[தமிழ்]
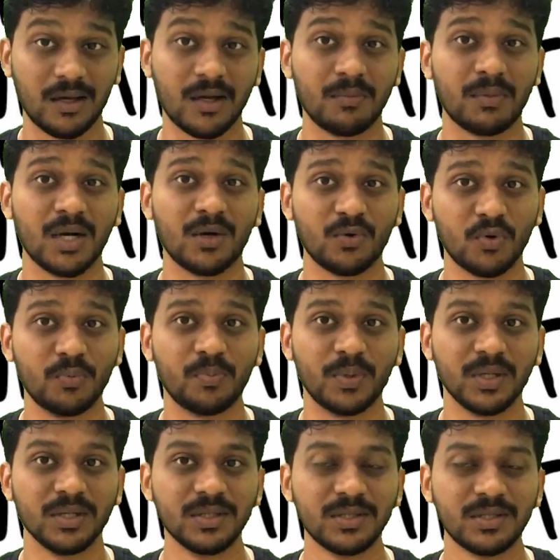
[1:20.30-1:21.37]
ஆமாம்
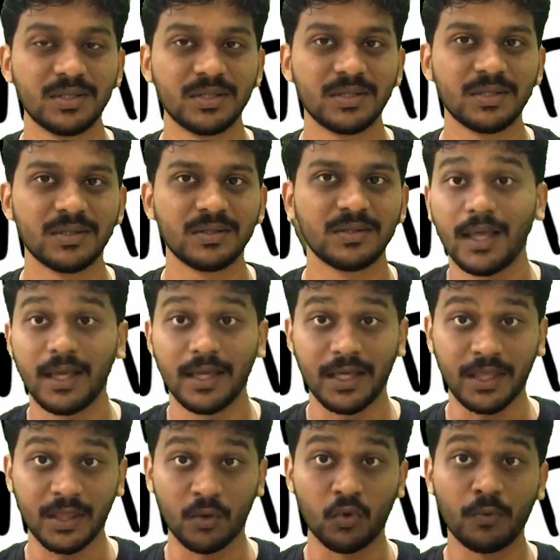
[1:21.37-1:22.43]
உப்பு
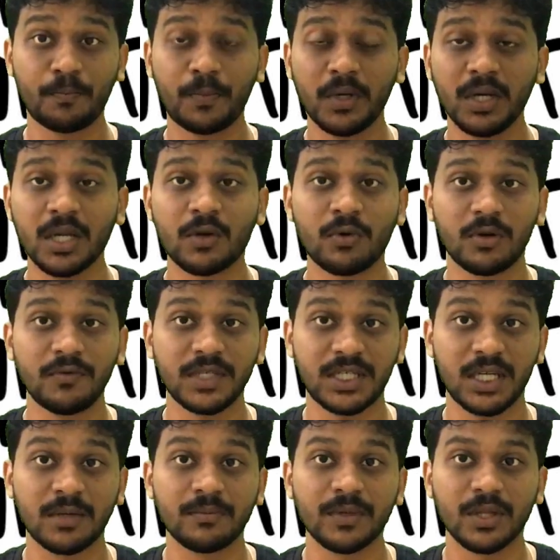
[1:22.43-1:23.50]
இந்த உப்புங்கிற ஒரு
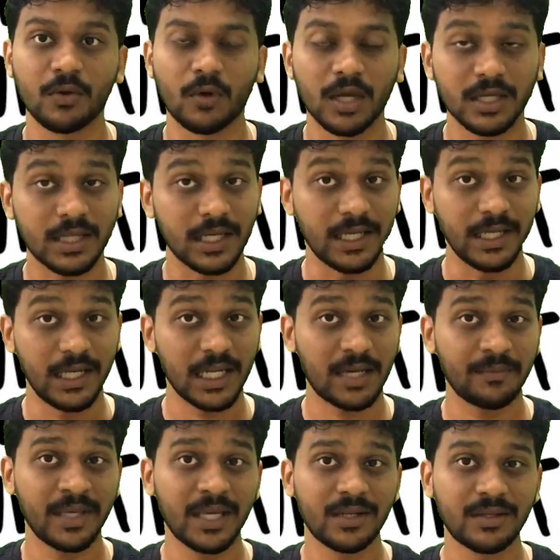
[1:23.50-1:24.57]
விஷயம் இந்த உலகத்தில்
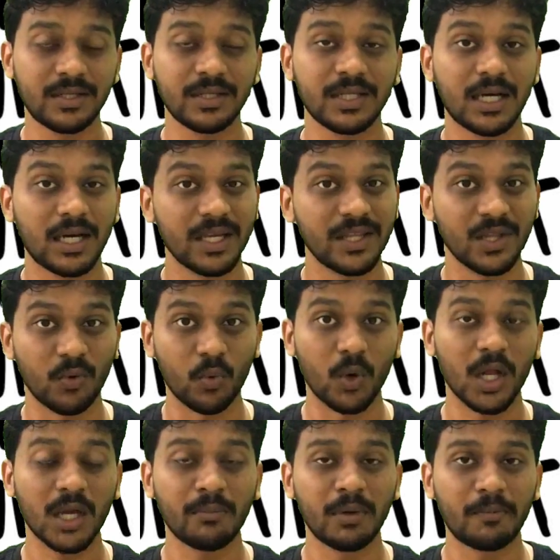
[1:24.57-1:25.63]
இல்லாமே இருந்திருந்தா இந்த
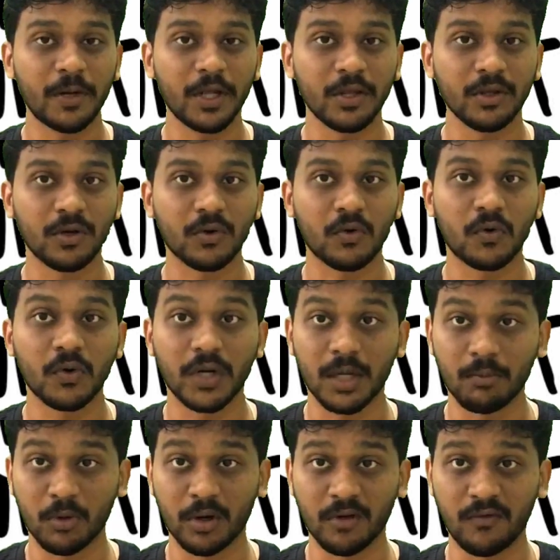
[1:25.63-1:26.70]
உலகம் எப்படி இருந்திருக்கும்
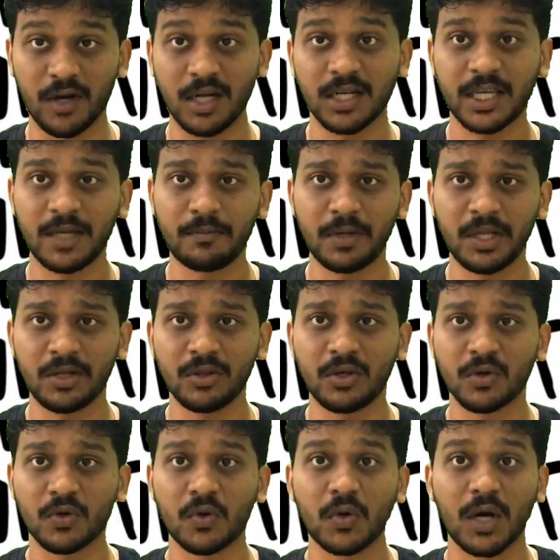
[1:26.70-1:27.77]
நம்மளோட வாழ்க்கை எப்படி
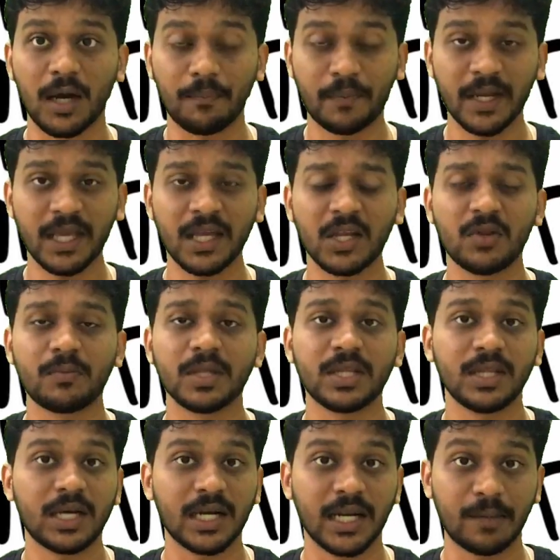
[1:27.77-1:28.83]
இருந்திருக்கும் அப்படிங்கிறத பற்றி
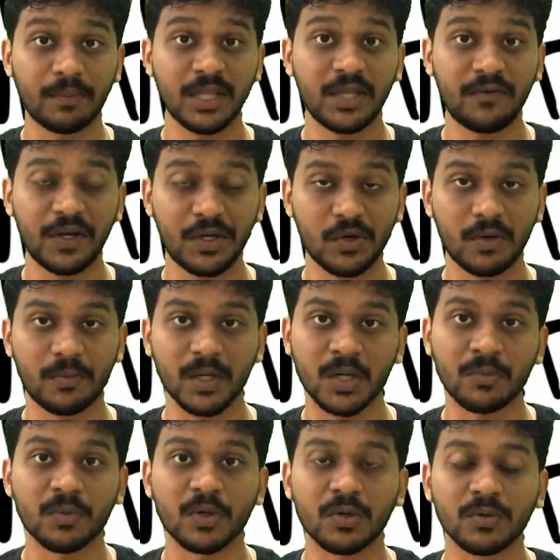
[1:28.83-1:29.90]
தான் நம்ம இந்த வீடியோவில்
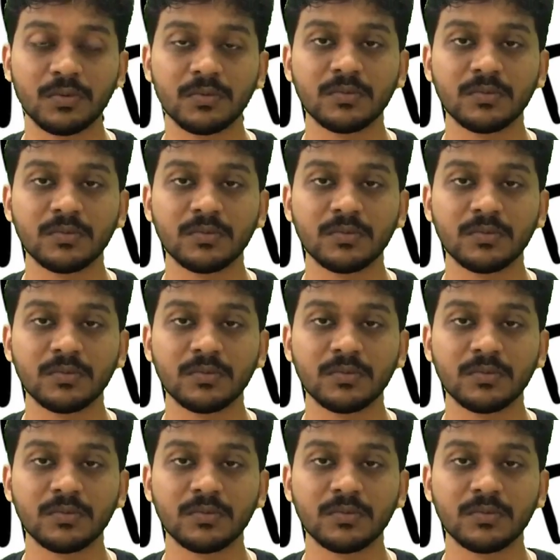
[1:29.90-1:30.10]
பார்க்க போகிறோம்